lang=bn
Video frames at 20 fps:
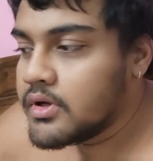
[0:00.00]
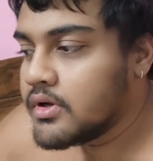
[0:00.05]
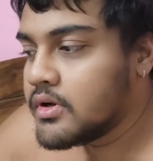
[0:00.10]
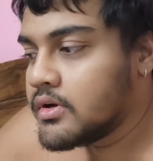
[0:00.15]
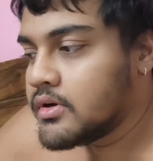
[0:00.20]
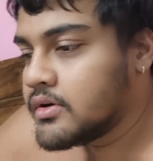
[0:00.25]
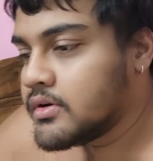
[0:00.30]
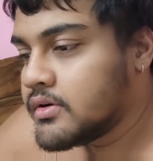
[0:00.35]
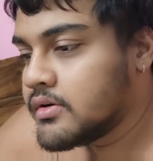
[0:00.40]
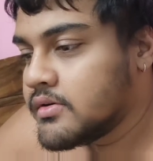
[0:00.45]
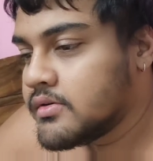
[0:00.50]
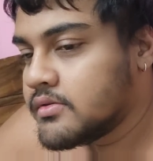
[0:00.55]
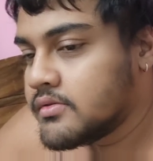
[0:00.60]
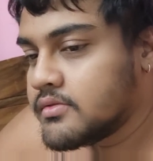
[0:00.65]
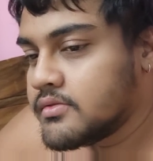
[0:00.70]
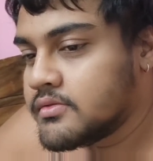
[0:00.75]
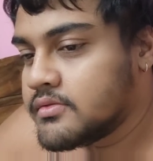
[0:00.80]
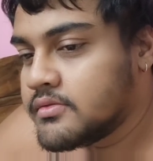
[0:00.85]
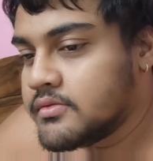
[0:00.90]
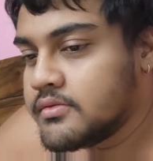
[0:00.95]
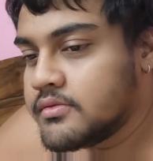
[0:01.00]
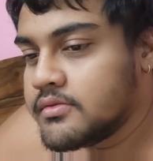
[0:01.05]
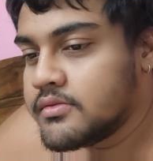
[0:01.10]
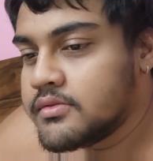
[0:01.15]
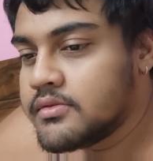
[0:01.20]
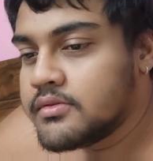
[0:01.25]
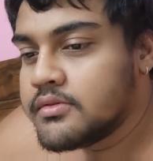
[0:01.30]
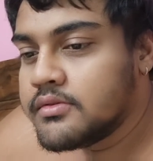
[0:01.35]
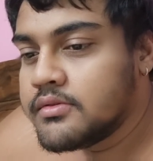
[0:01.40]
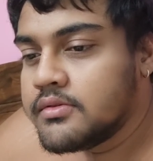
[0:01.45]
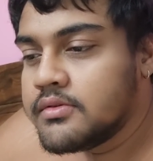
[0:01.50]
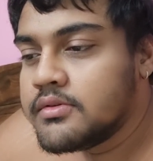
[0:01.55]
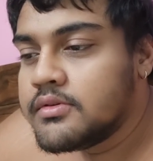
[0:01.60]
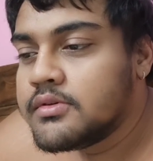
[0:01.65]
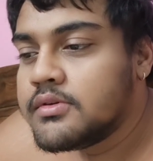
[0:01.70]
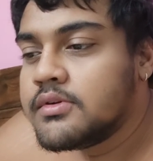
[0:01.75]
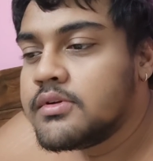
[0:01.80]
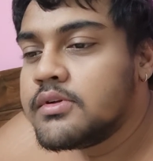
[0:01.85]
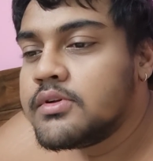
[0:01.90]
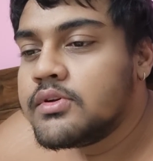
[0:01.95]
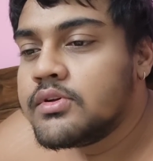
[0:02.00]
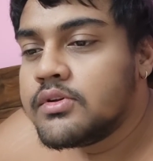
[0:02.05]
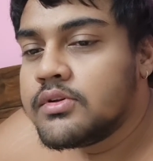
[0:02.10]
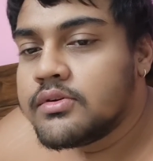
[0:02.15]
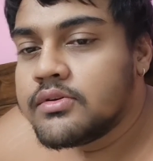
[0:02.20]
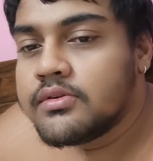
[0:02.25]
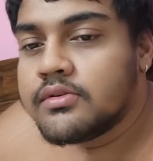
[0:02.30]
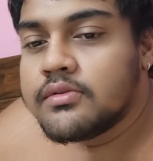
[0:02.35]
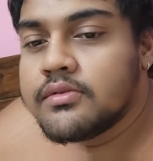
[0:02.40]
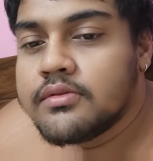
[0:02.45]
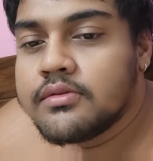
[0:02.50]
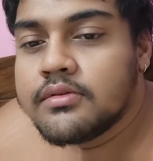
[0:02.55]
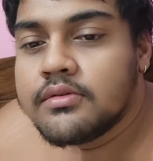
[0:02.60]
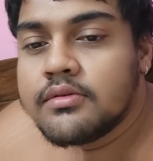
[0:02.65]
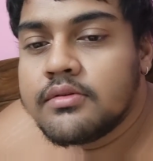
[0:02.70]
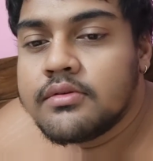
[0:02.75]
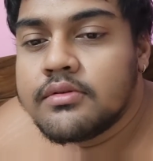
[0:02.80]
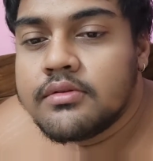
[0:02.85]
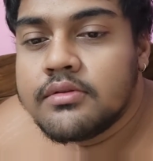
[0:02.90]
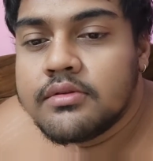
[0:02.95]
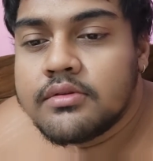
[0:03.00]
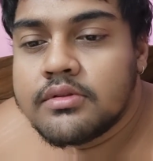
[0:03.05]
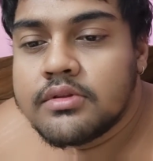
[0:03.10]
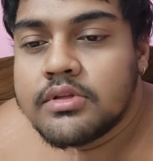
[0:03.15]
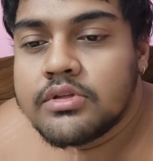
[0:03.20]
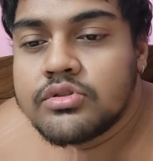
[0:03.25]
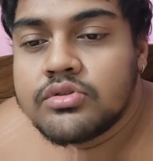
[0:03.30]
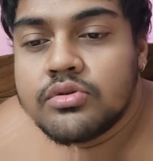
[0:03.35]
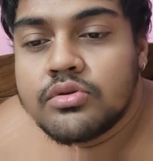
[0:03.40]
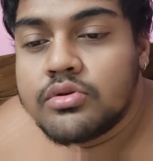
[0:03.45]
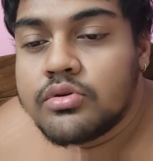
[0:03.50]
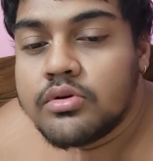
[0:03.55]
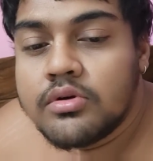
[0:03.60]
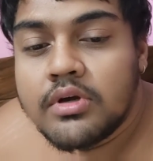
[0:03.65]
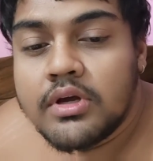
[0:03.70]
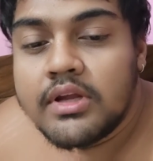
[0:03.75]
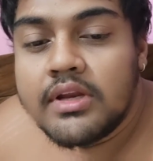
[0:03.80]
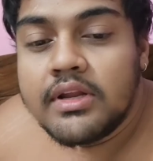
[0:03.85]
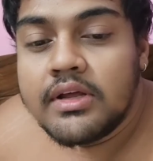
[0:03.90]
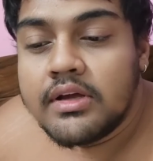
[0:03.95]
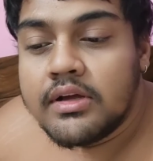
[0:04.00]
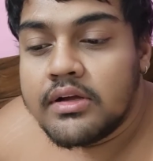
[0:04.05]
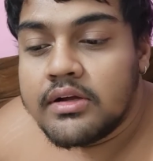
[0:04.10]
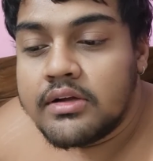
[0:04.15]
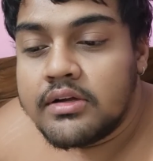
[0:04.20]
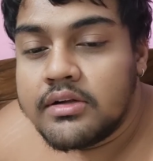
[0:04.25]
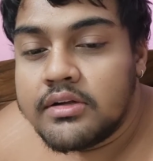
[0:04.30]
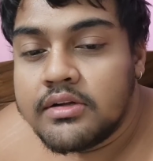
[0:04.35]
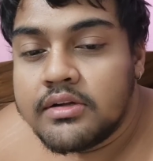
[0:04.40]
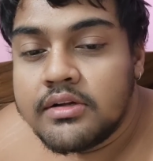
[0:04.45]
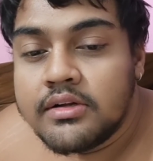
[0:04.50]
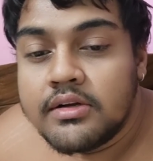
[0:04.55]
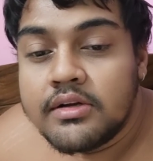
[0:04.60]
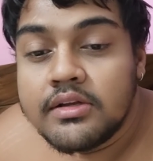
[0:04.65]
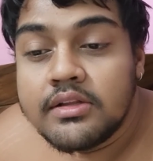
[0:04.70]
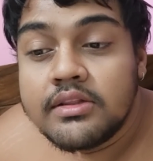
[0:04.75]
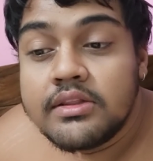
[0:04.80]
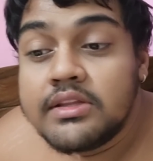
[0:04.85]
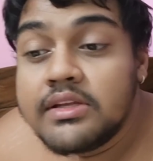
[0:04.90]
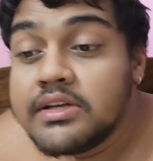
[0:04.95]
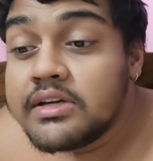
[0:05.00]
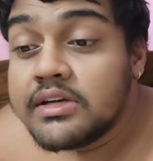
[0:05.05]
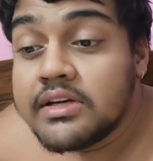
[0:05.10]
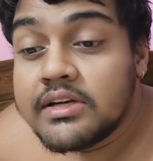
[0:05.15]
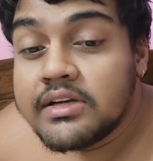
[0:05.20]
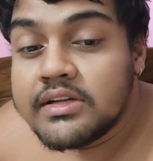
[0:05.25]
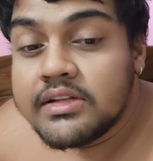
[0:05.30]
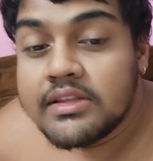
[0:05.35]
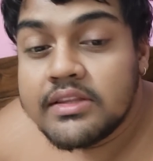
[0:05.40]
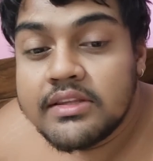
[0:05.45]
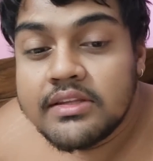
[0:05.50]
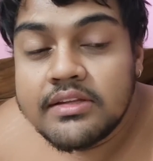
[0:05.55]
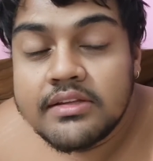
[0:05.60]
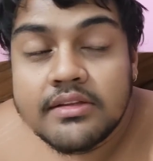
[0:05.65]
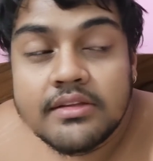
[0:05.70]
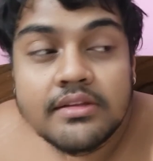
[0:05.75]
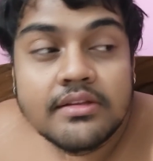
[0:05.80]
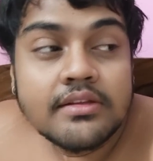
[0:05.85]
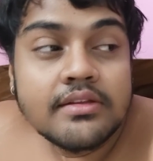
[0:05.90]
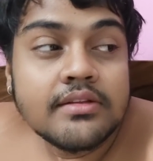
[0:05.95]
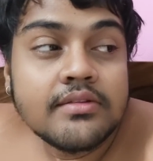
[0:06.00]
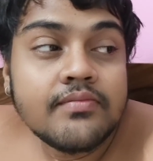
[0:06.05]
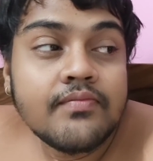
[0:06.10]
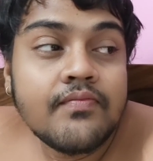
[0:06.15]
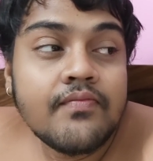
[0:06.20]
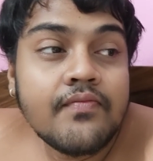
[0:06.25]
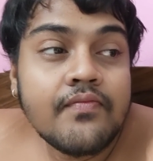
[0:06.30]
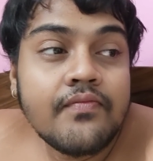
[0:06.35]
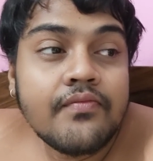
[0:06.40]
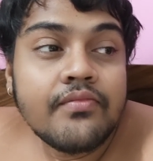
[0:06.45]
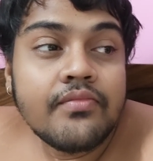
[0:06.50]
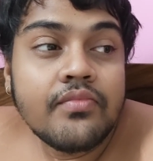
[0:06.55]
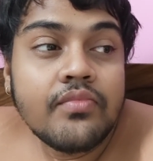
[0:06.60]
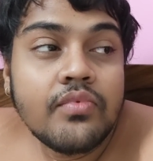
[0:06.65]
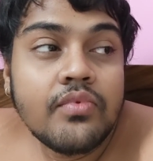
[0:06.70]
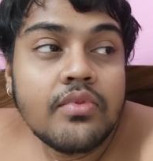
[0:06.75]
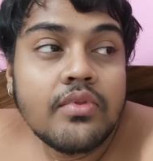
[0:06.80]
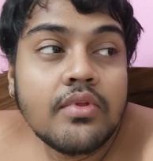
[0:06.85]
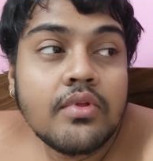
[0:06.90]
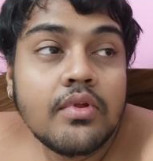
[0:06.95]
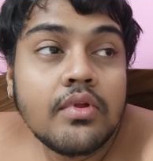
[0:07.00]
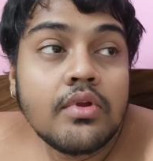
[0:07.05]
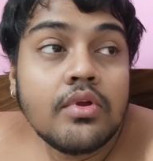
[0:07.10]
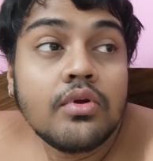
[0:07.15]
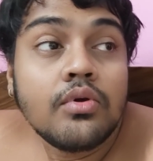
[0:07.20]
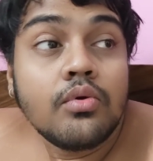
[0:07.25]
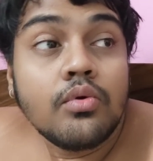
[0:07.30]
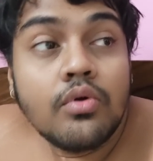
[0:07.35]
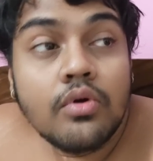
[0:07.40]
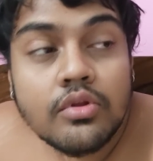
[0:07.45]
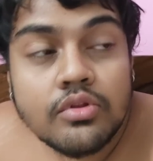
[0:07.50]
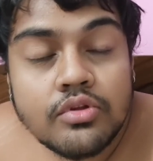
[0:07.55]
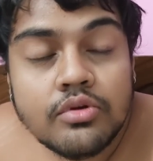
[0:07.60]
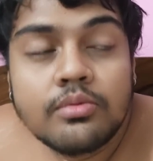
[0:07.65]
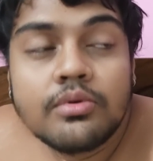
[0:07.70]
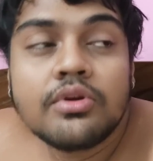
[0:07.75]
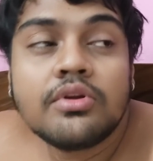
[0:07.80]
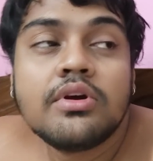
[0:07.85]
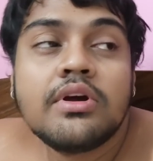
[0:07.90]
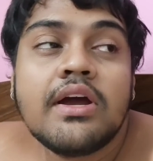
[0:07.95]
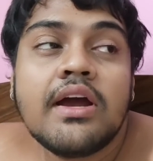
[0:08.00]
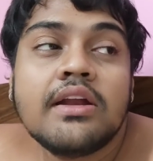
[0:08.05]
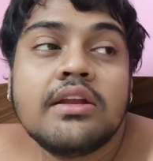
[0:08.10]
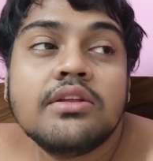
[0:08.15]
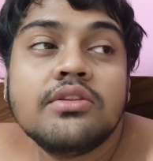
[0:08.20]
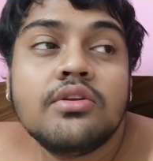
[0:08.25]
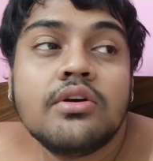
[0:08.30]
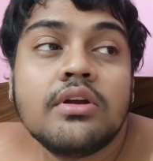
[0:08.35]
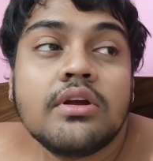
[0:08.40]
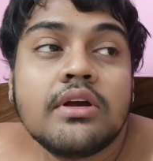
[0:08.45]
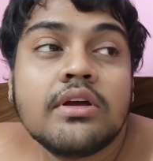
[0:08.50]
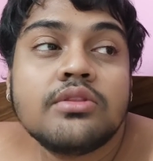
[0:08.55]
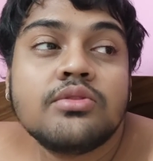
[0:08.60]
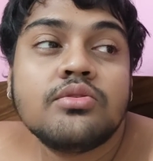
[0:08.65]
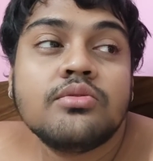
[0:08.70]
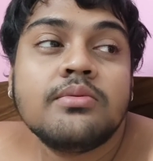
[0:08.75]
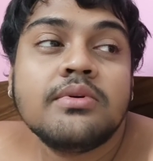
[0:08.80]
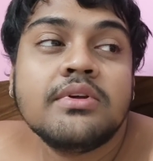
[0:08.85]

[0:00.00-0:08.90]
ছ ফুট বাই সাত ফুটের খাট ছোট হয় কি করে তো ছোট হয় না না তাহলে তোমার ঘর জুড়ে 10 ফুটের খাট লাগবে অত বড় খাটই দরকার